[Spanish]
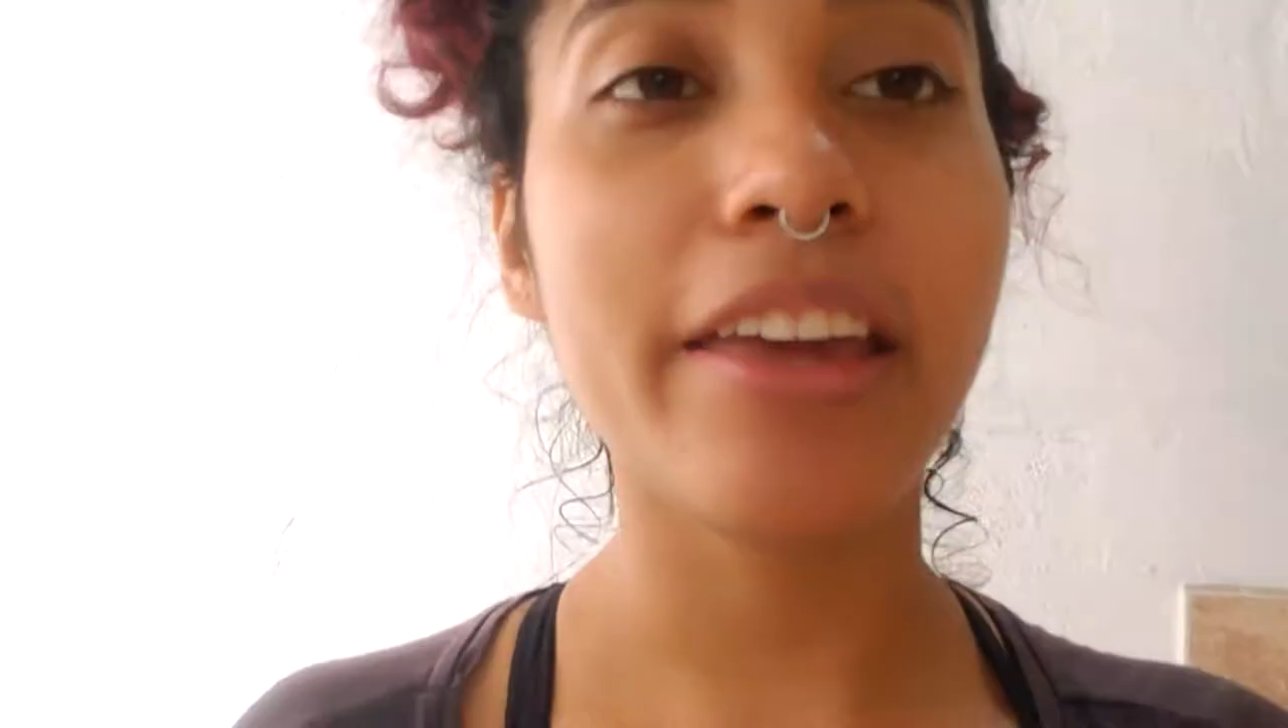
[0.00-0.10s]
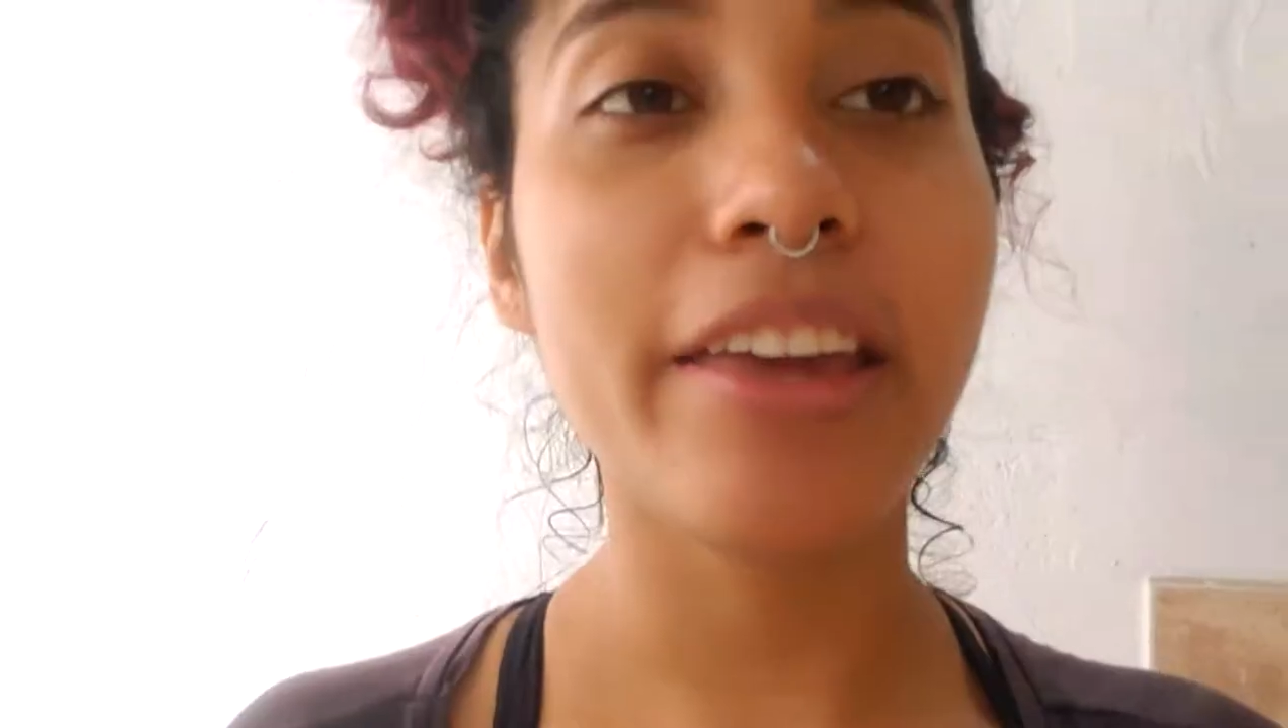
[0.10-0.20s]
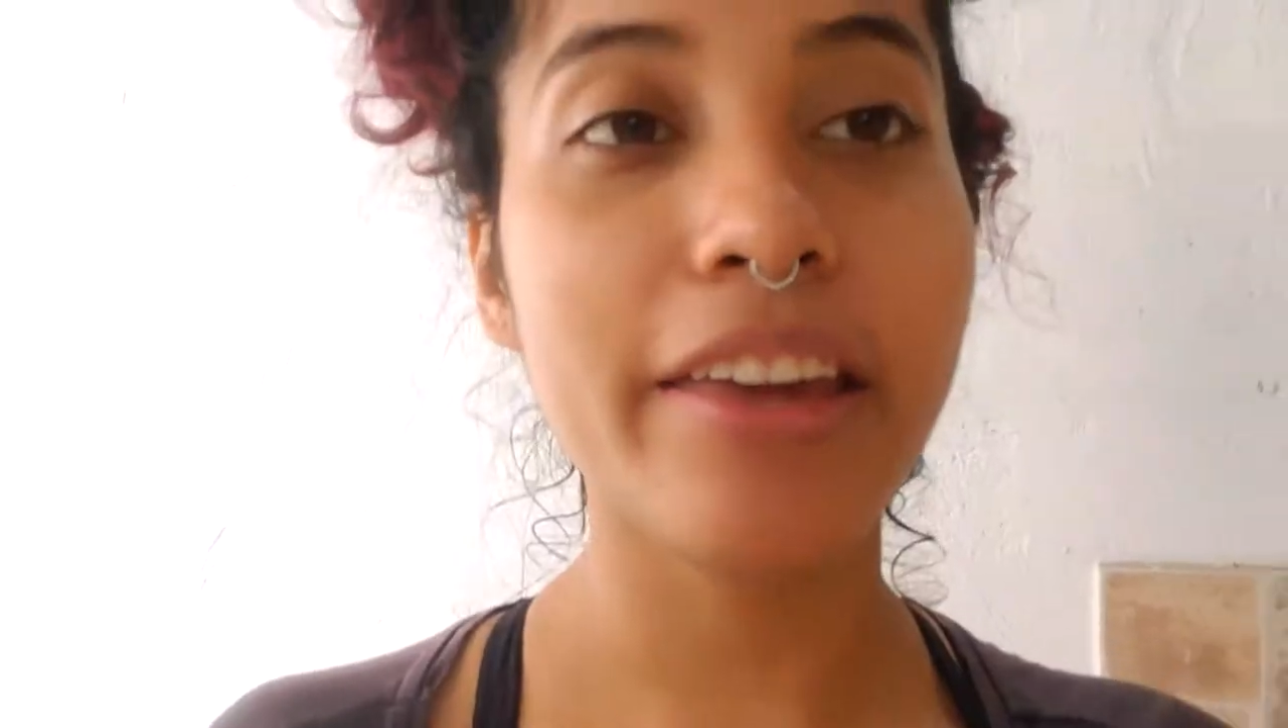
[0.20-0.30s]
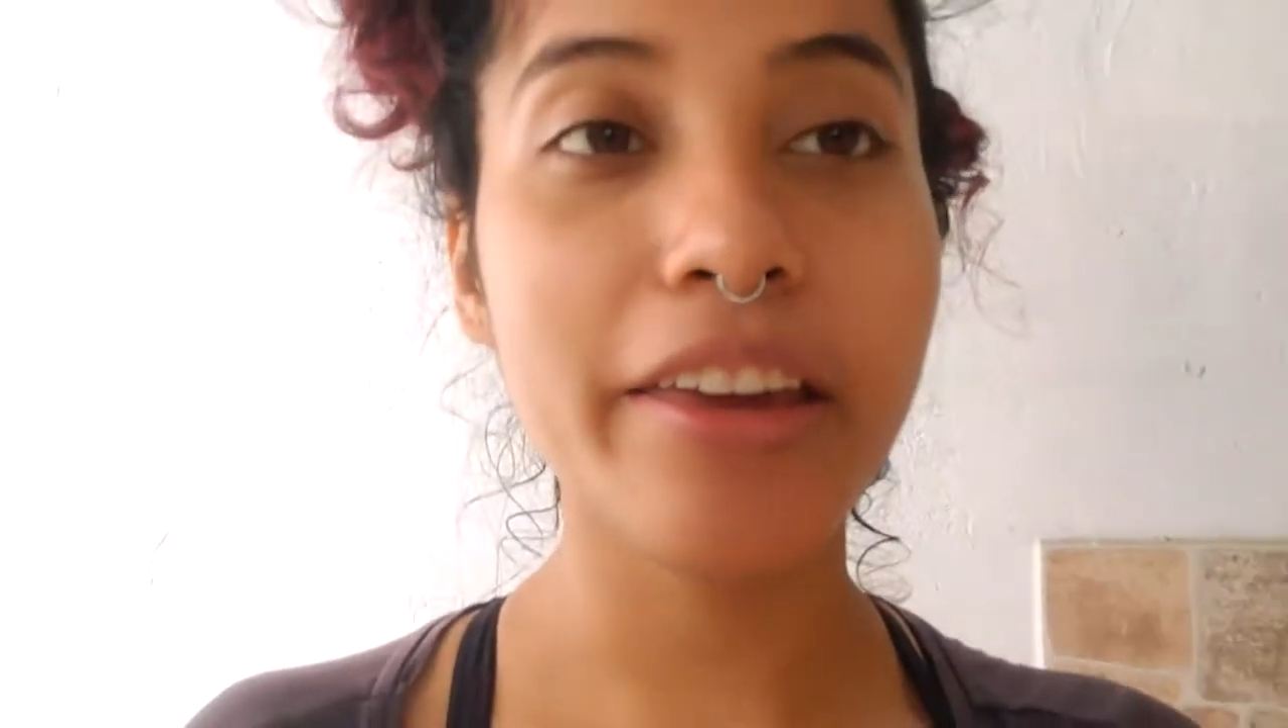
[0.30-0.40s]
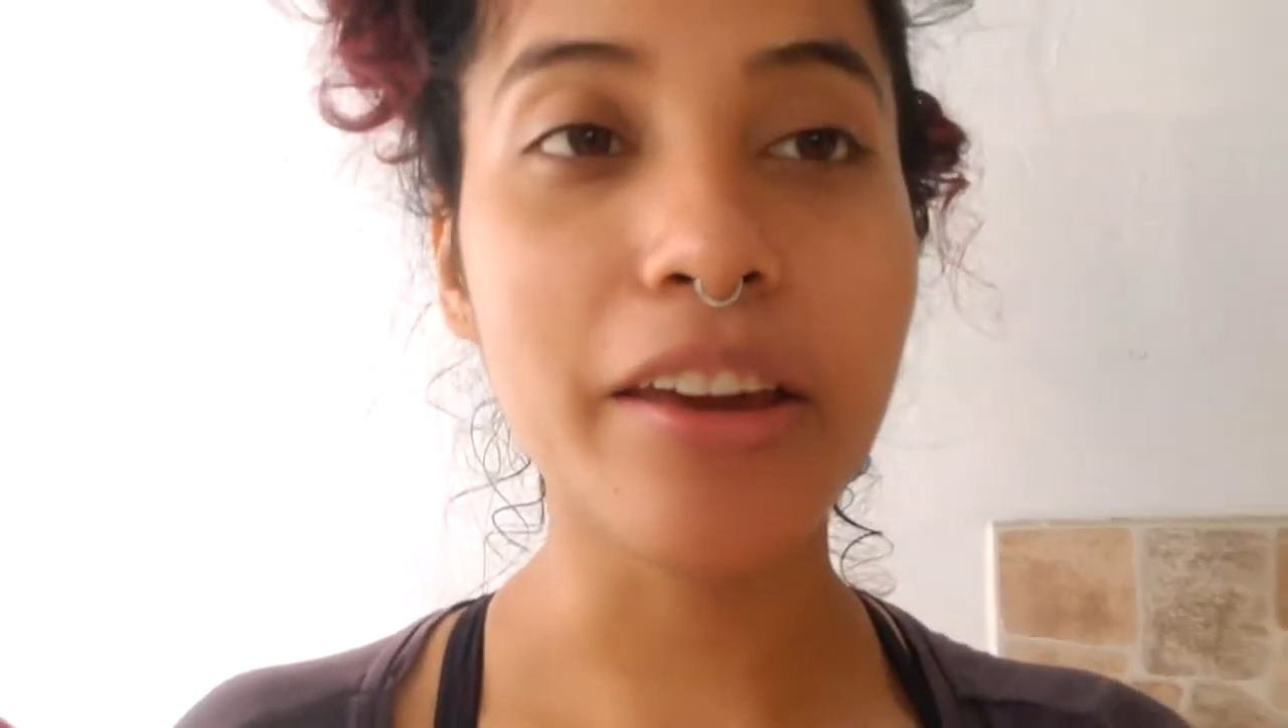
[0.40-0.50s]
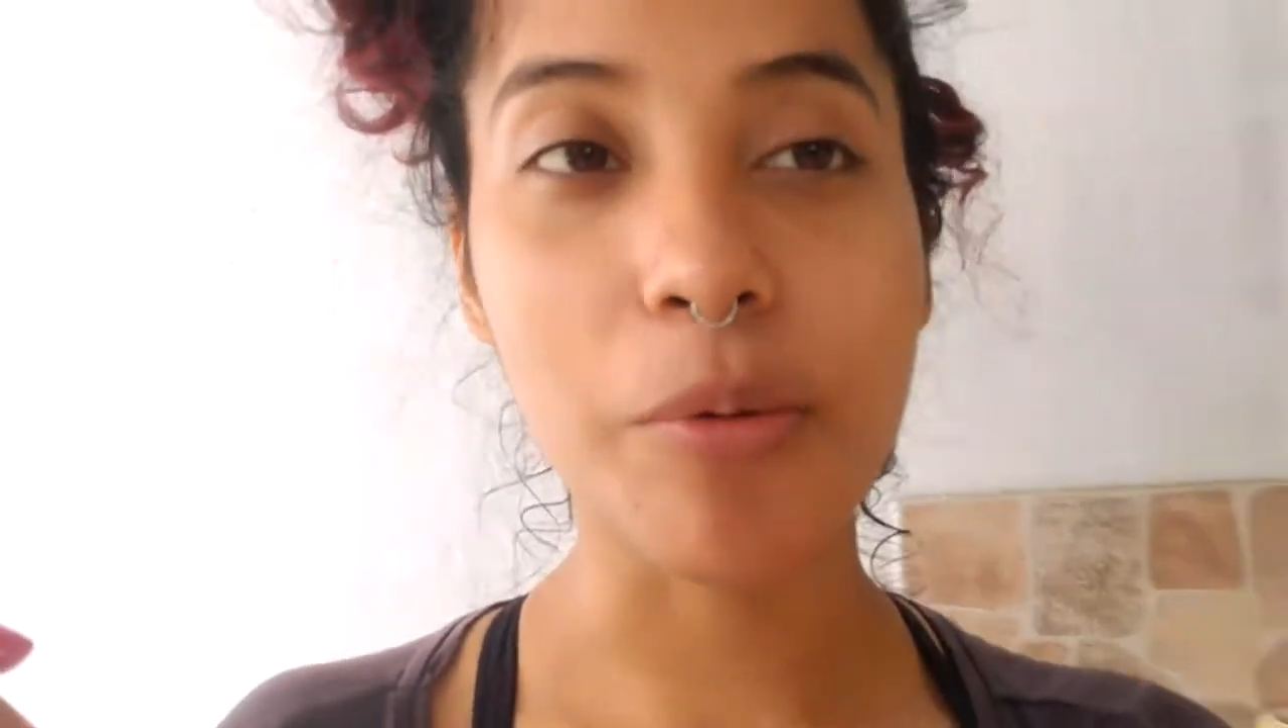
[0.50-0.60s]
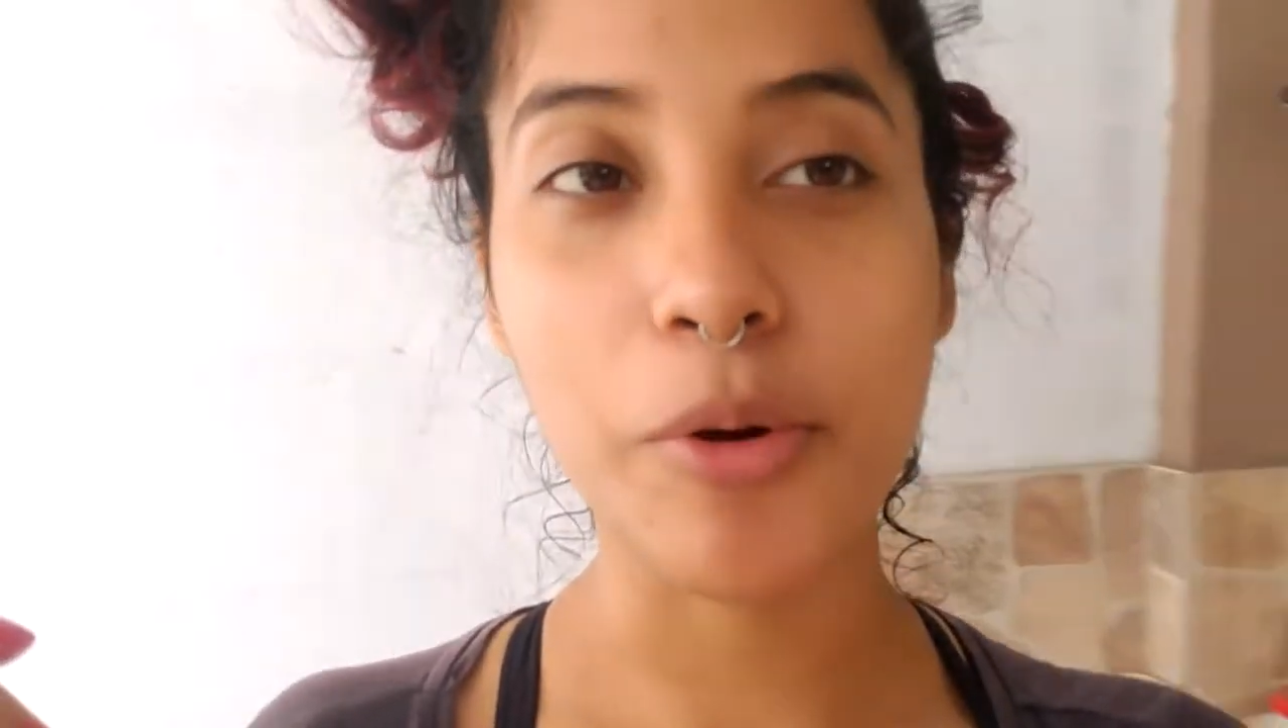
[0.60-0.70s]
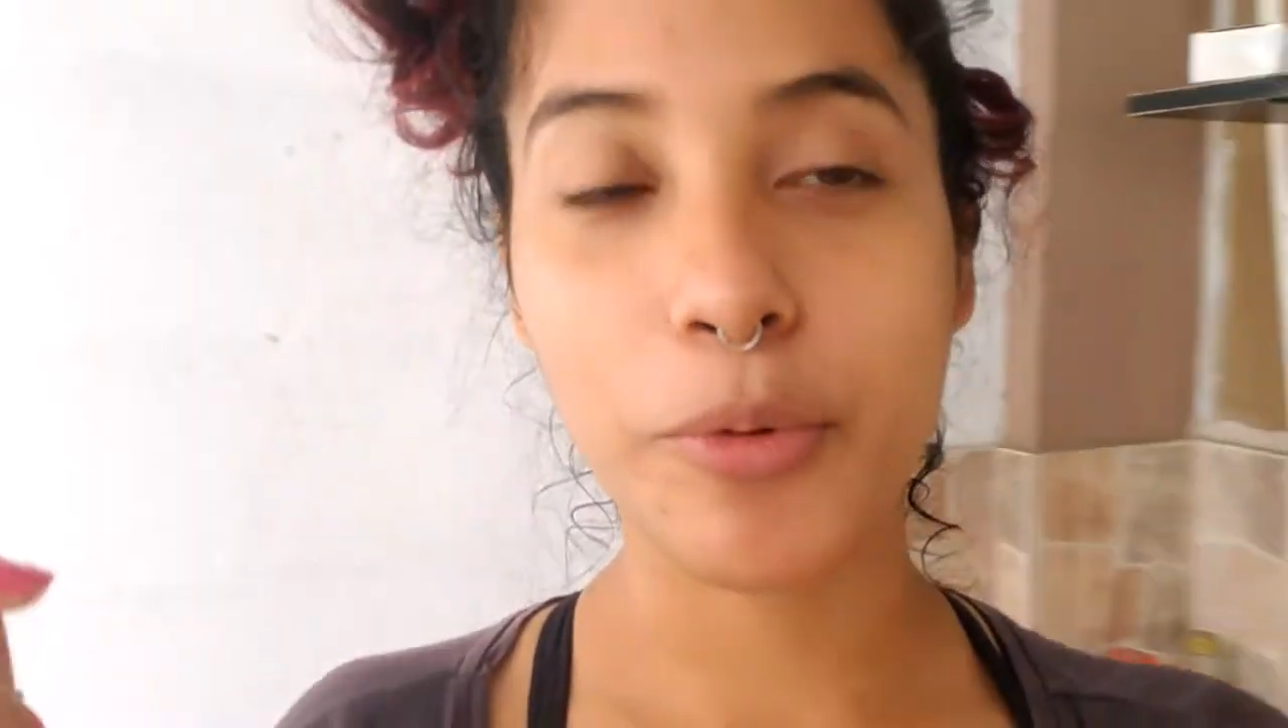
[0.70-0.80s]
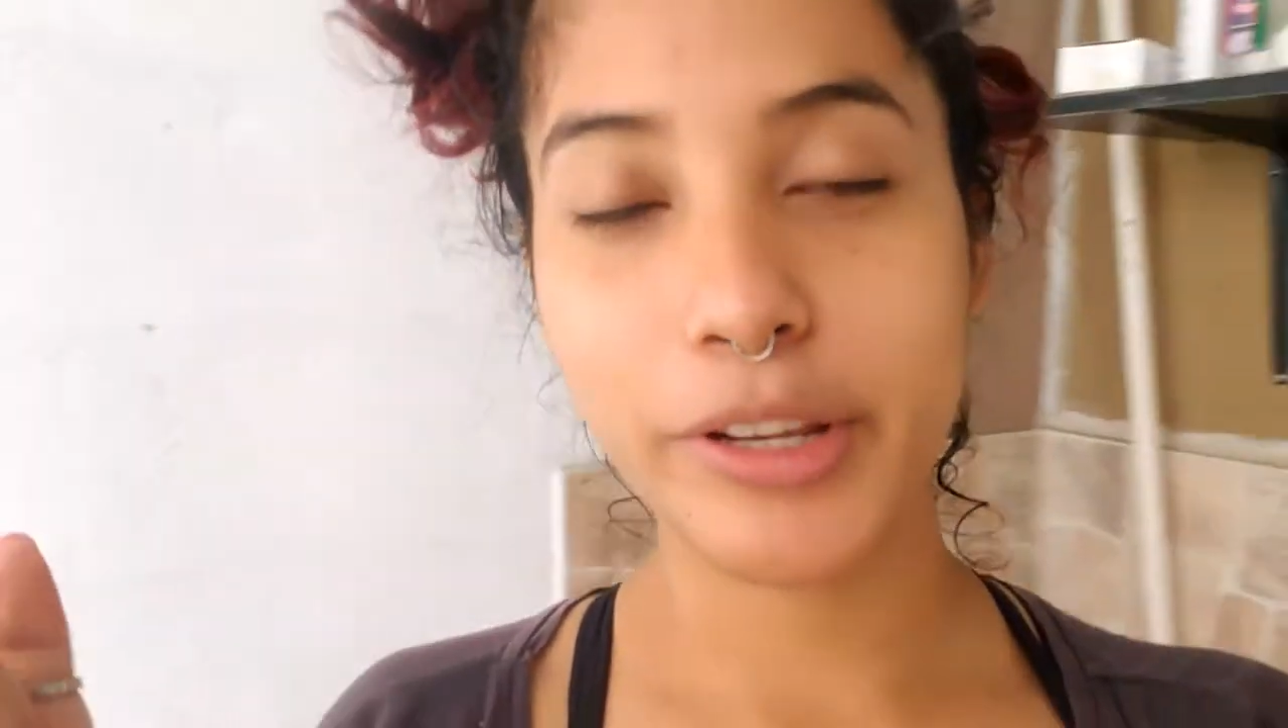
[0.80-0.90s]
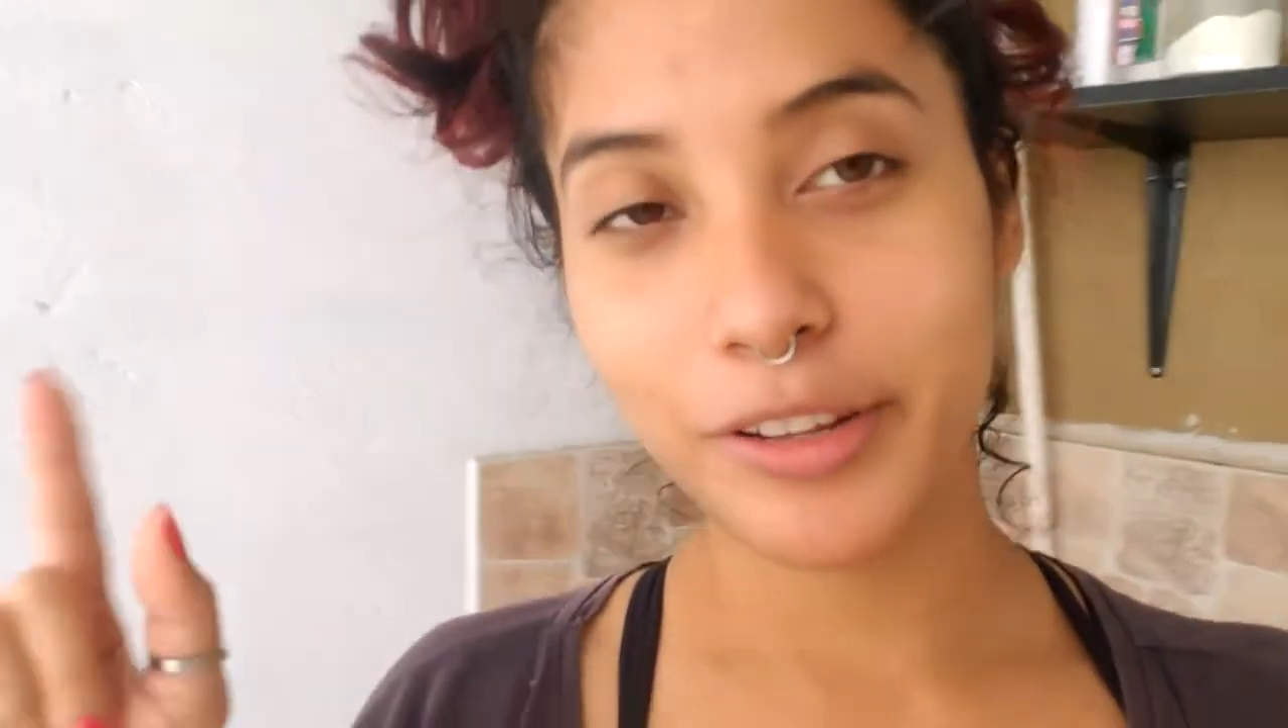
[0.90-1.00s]
Y
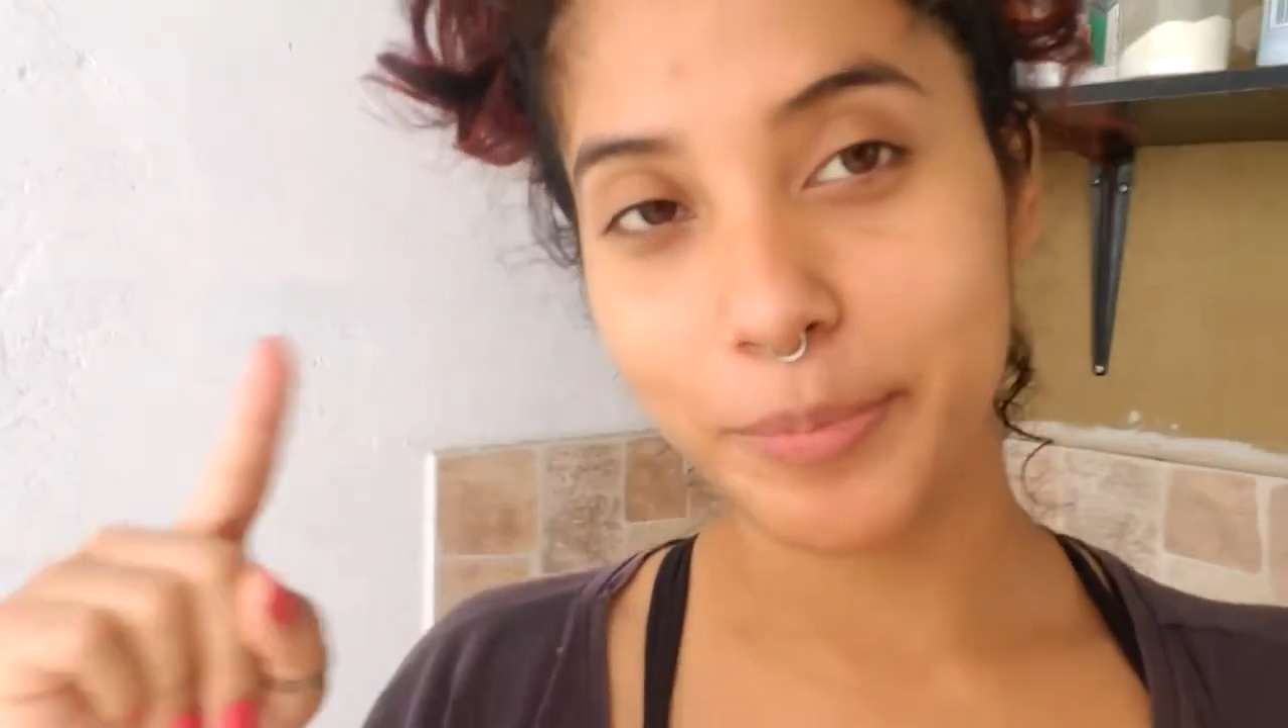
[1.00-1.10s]
como buena